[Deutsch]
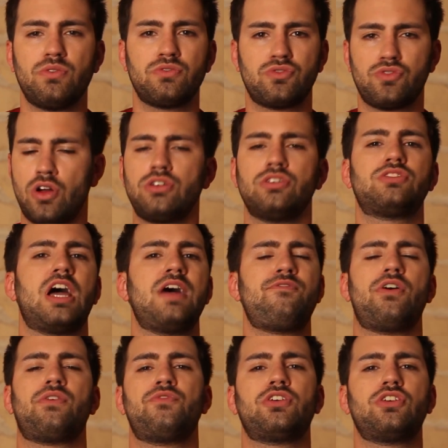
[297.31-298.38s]
Und dort ist
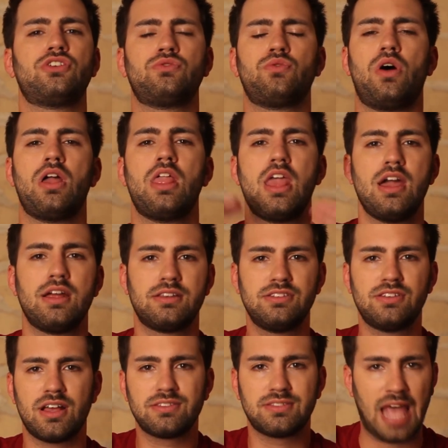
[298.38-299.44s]
einfach wirklich nur
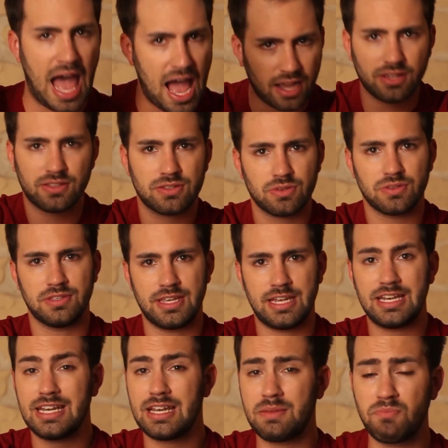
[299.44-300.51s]
dieser Sarg zu
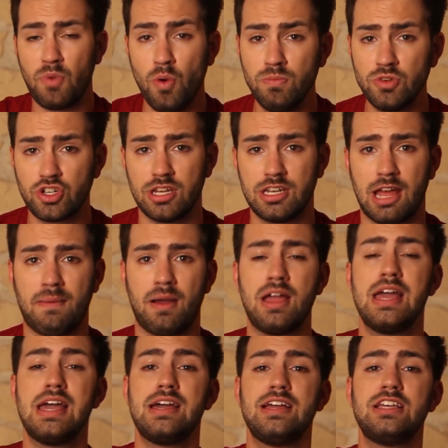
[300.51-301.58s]
sehen. In einem Umschnitt
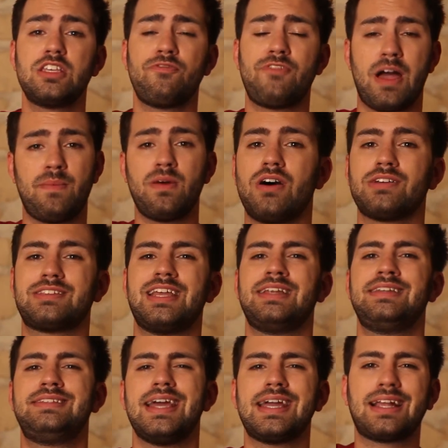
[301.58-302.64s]
aber ist auf auch der
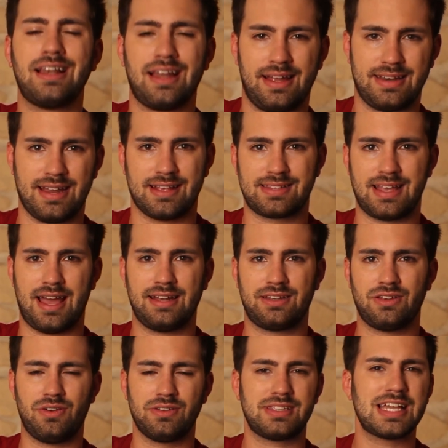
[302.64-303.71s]
Deckel an der
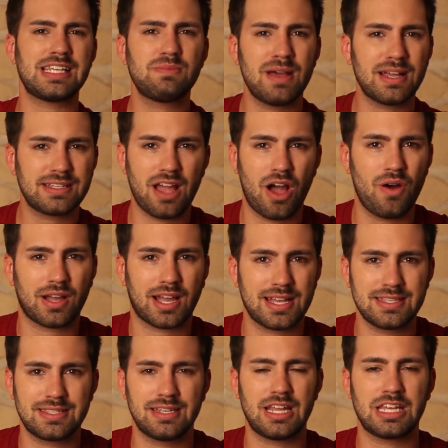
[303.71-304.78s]
Seite und das macht ja auch
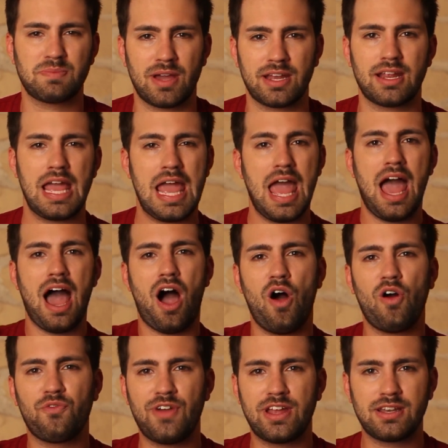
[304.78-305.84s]
keinen Sinn. Ich meine,
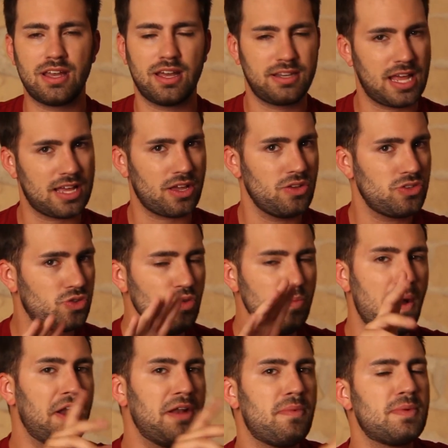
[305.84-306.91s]
auch wenn äh, da ist
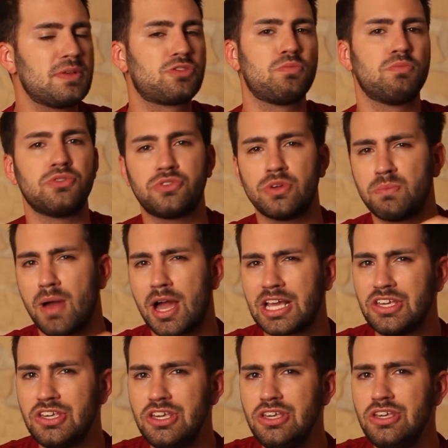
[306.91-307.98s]
überall im Moment so ein bisschen
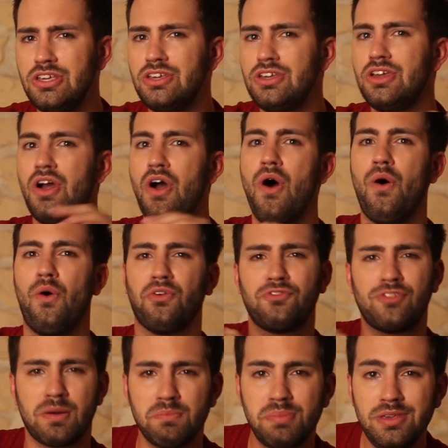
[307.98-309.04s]
Magie und
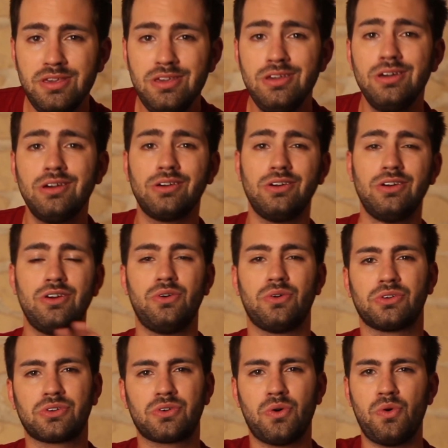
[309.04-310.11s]
Vampire
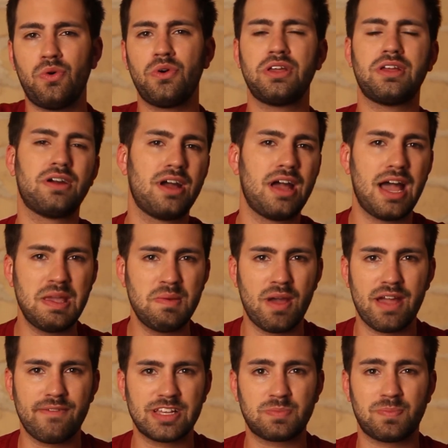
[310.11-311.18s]
und Co. Äh,
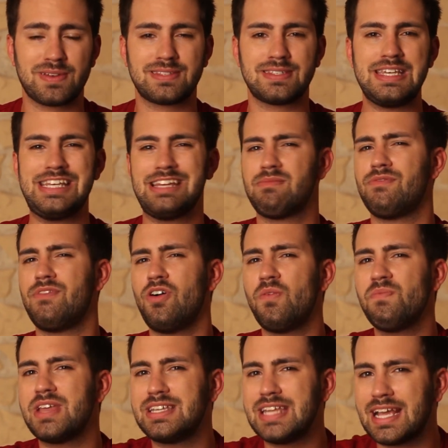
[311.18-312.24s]
immer ja was passiert. Aber
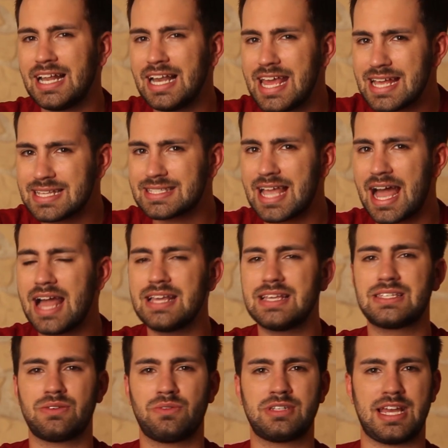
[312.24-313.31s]
warum der Deckel erst da
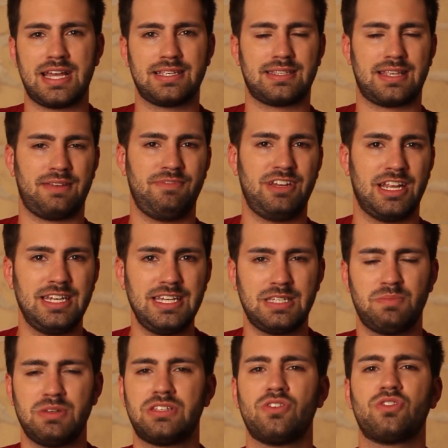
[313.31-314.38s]
ist und erst dann wieder
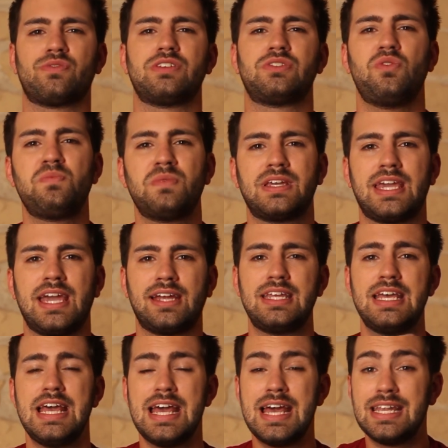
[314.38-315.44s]
nicht, beziehungsweise umgekehrt,
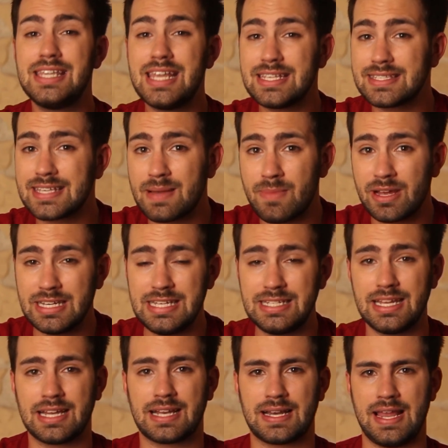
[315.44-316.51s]
das kann man
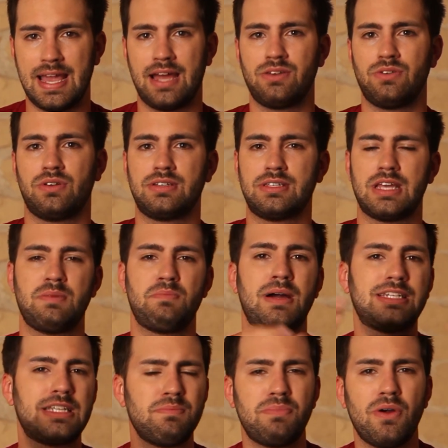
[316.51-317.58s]
nicht erklären. Und äh,
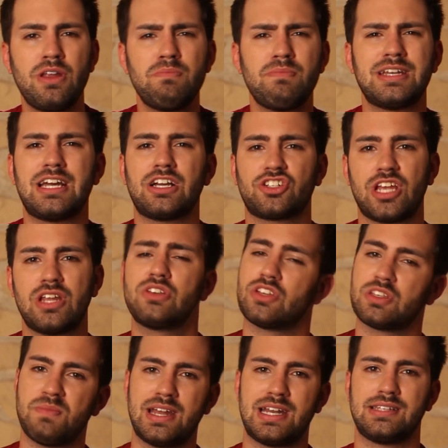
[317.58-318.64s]
bei Tim Burton, bei Dark Shadows
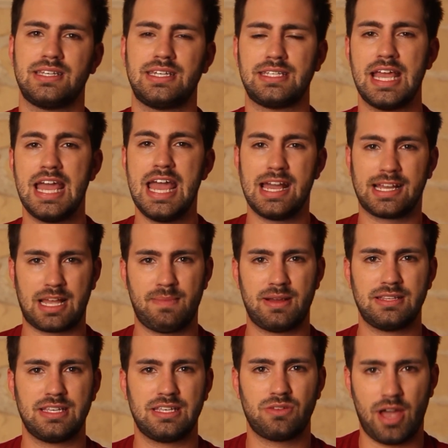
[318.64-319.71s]
aus meiner Sicht, kann
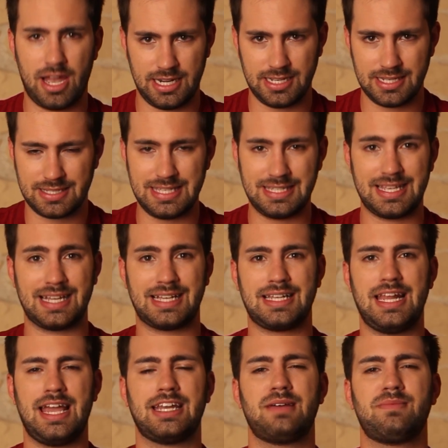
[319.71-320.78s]
man sich so einiges nicht
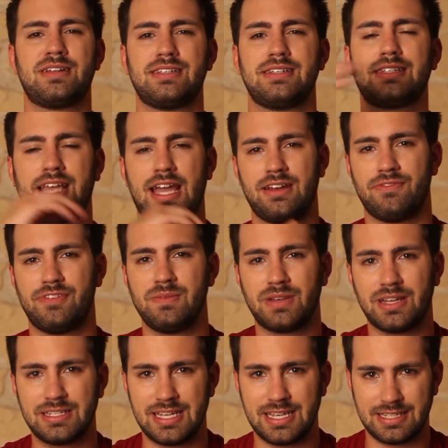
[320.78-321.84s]
erklären, aber das ist keine
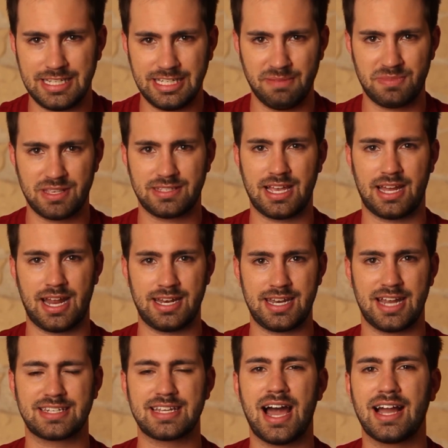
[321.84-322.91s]
Filmkritik, die gibt es ja an
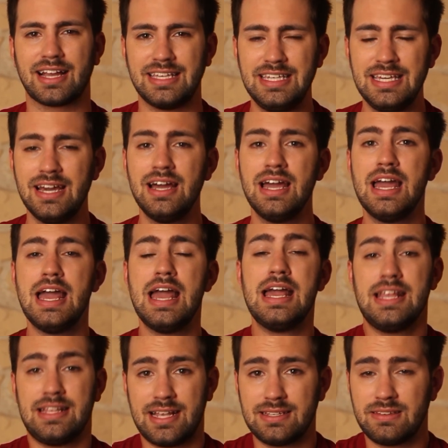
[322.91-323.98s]
anderen Tagen hier.
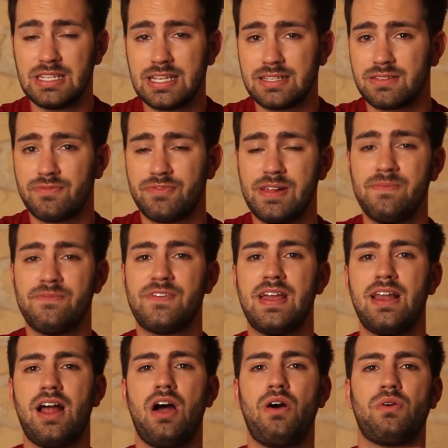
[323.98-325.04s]
Das ist jetzt ein
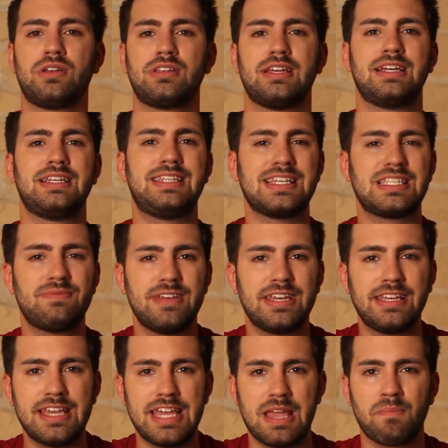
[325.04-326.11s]
Filmfehler und äh,
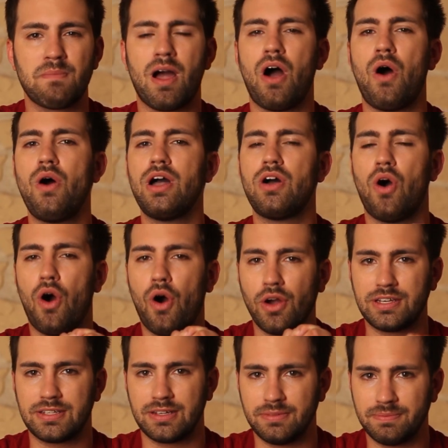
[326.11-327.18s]
deswegen eben auch
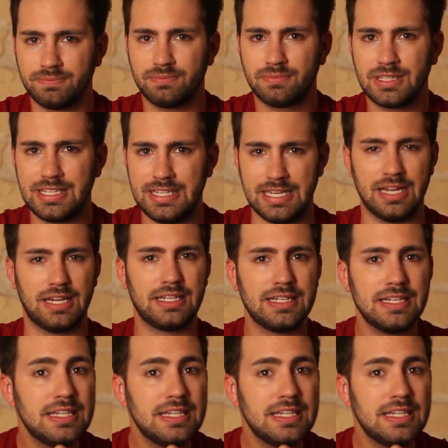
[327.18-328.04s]
heute hier.